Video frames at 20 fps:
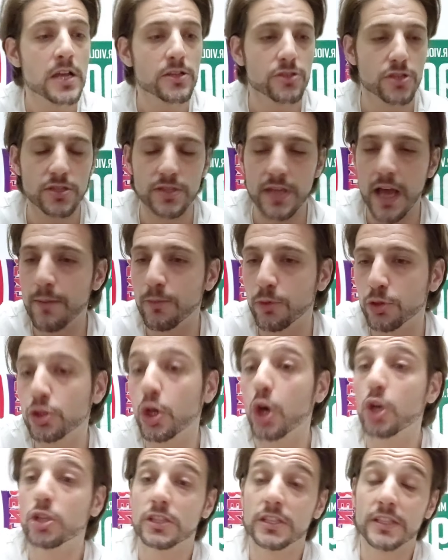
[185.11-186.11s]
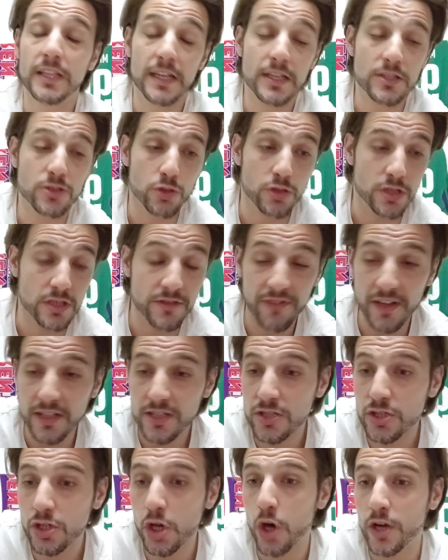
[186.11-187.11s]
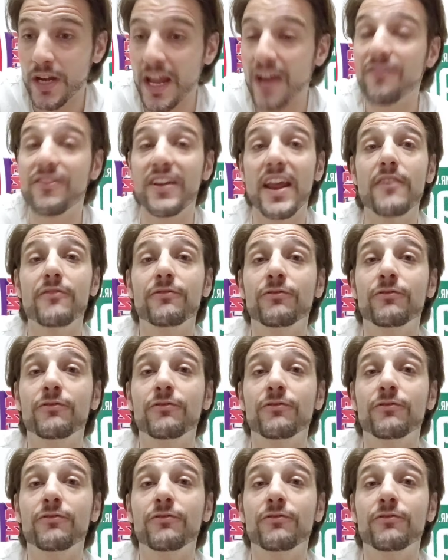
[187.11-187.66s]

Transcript: ci siamo tolti delle soddisfazioni, Avrei,